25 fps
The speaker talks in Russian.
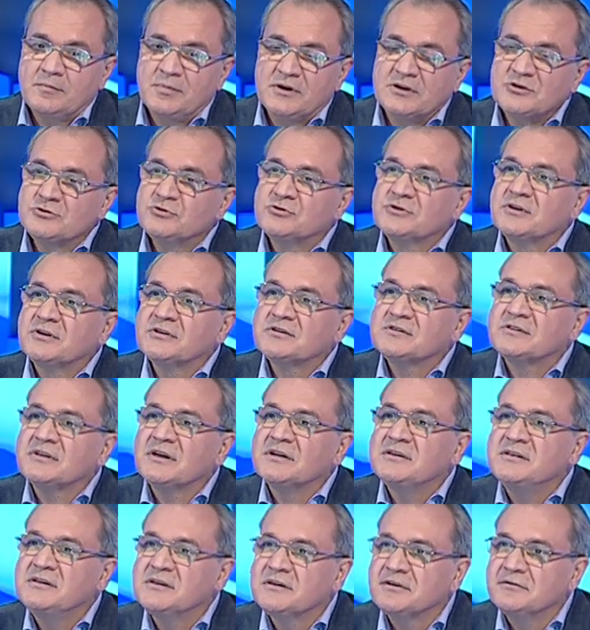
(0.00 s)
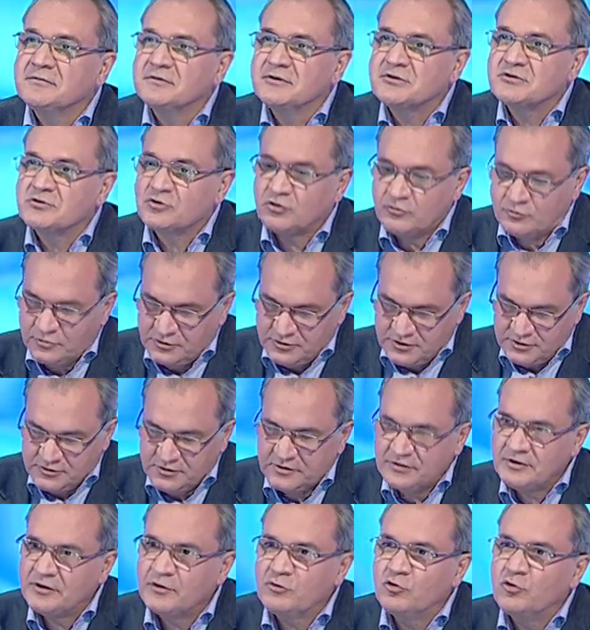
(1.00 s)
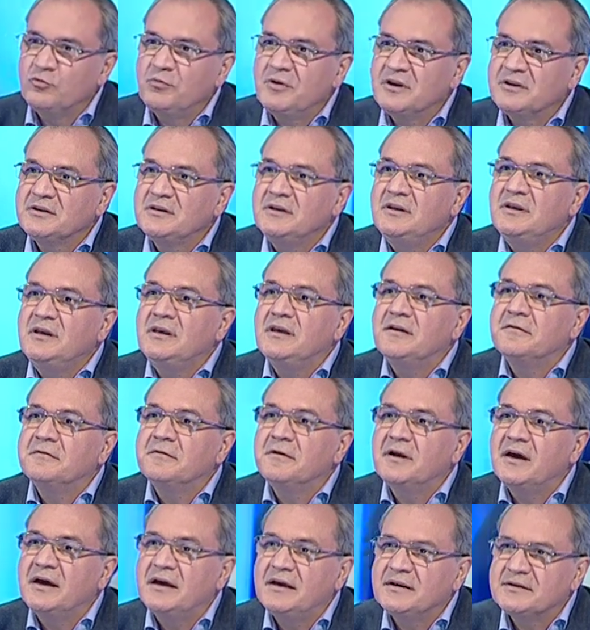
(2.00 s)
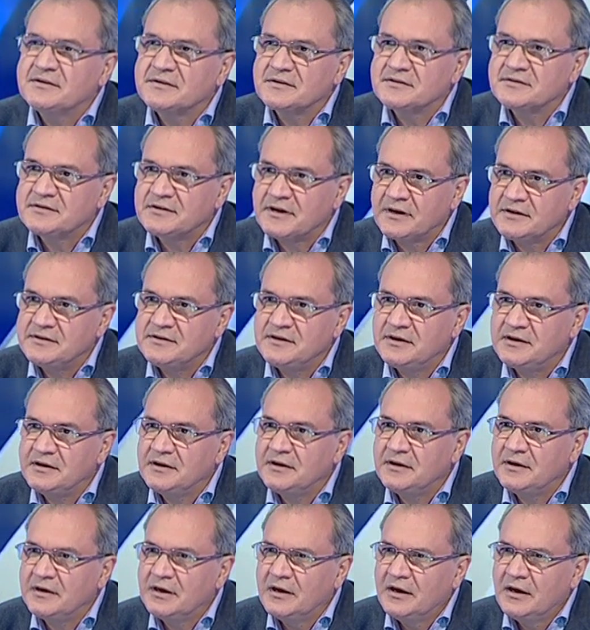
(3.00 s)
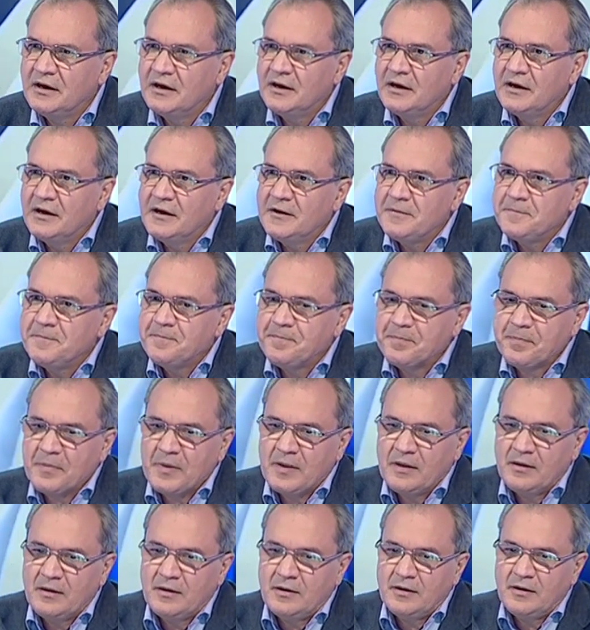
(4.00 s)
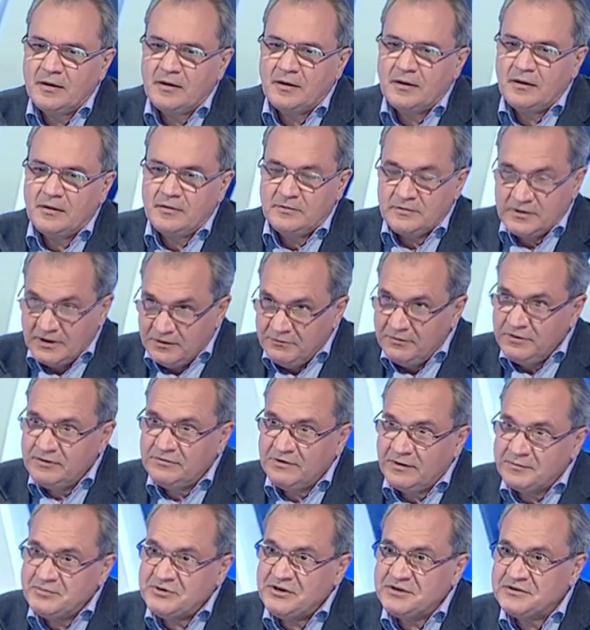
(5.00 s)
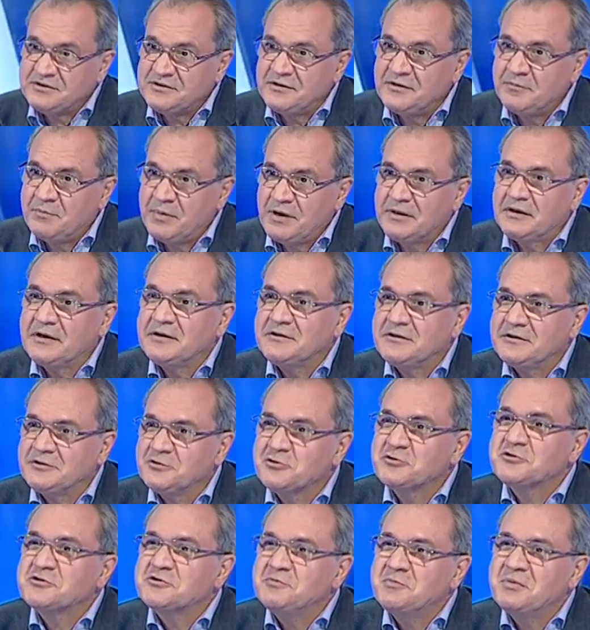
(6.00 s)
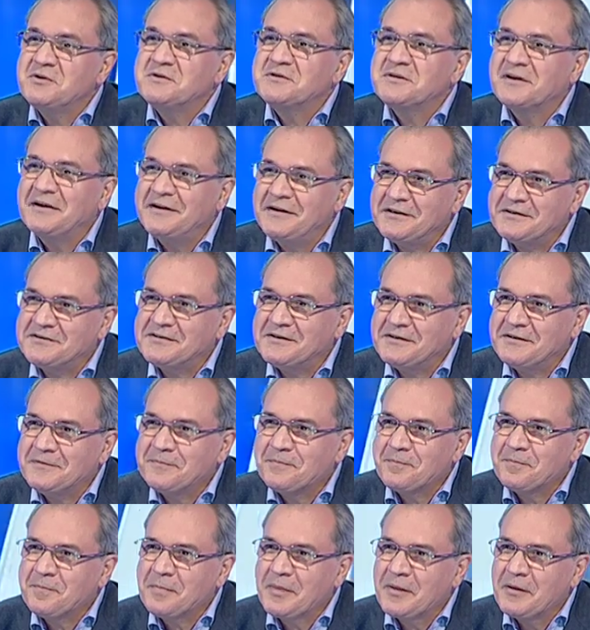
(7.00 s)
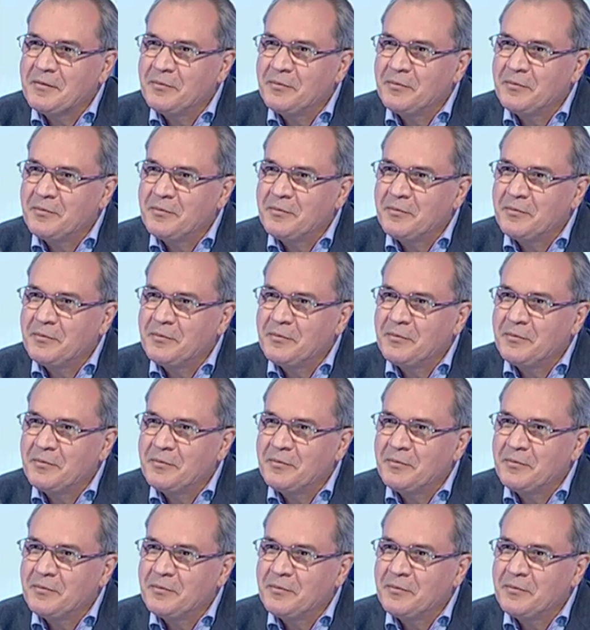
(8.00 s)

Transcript: пришлось констатировать, что вот этот документ не является стратегией. Э, там ведь в общественной палате тоже специалисты угу.